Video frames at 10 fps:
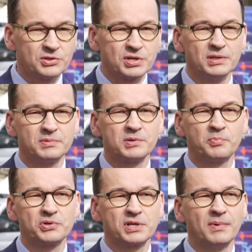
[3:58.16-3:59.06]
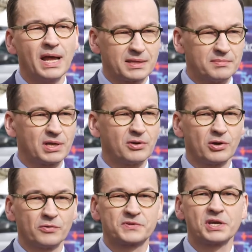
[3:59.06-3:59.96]
czy, czy późnym latem tego
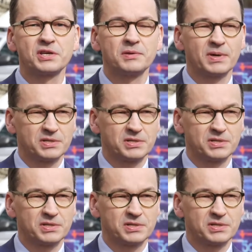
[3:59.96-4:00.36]
roku, wrzesień,